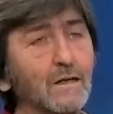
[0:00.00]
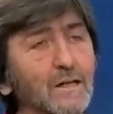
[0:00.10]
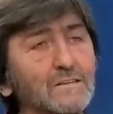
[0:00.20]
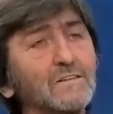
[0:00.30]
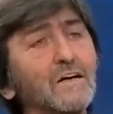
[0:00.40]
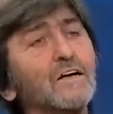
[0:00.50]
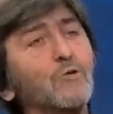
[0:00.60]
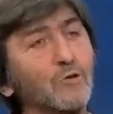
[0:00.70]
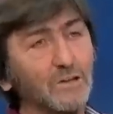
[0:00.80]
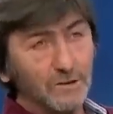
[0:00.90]
Enes Sakalay'ı
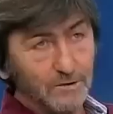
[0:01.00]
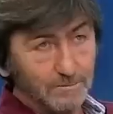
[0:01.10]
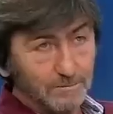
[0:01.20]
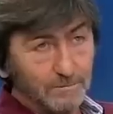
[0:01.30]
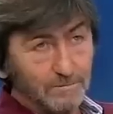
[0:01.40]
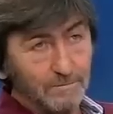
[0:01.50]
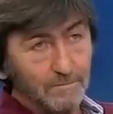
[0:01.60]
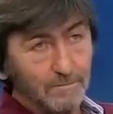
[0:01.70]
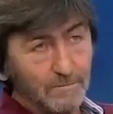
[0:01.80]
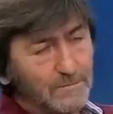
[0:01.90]
oynatırdım.
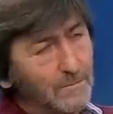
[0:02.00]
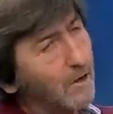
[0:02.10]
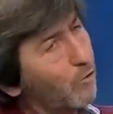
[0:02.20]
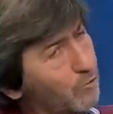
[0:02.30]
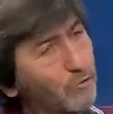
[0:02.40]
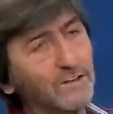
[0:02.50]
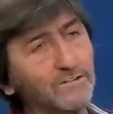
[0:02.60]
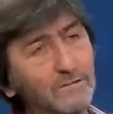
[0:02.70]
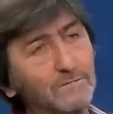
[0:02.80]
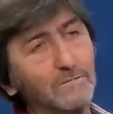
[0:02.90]
Onu oynatırdım.
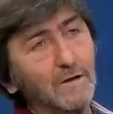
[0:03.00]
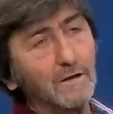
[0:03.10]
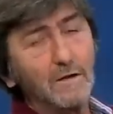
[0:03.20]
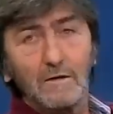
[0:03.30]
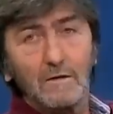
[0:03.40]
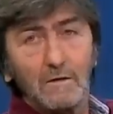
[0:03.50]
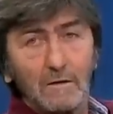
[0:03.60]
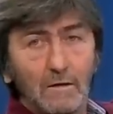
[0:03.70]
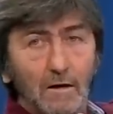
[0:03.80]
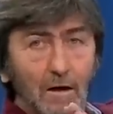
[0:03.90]
Mecbur.
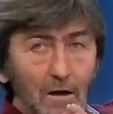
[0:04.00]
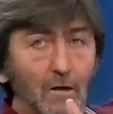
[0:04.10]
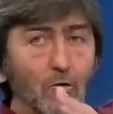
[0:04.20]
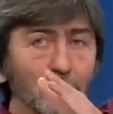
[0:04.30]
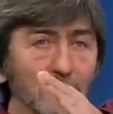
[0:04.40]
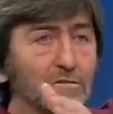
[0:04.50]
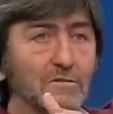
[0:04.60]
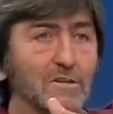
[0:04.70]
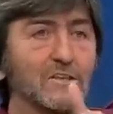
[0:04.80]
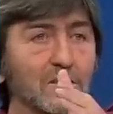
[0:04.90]
Ah
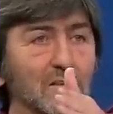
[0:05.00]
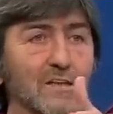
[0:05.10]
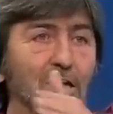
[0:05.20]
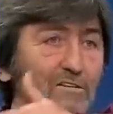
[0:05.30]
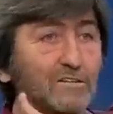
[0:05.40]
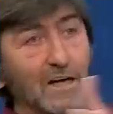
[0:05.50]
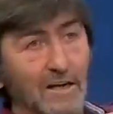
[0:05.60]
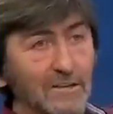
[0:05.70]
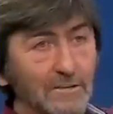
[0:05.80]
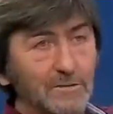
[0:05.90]
oynatıldığında iki tane de yardım
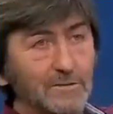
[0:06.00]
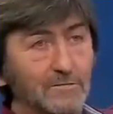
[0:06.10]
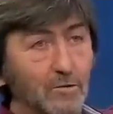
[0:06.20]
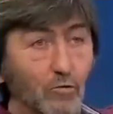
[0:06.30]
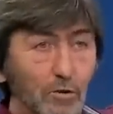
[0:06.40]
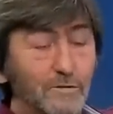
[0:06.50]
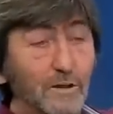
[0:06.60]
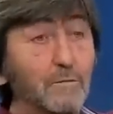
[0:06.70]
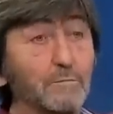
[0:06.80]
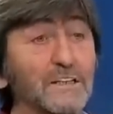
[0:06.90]
derler değil mi şimdi? Olabilir
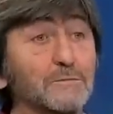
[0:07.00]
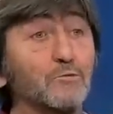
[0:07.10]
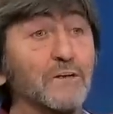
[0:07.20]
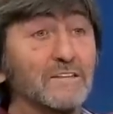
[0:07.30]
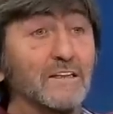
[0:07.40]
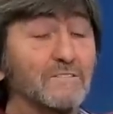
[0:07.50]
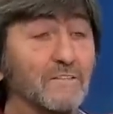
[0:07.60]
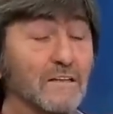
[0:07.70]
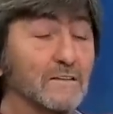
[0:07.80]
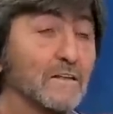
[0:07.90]
ama mecburiyetler var.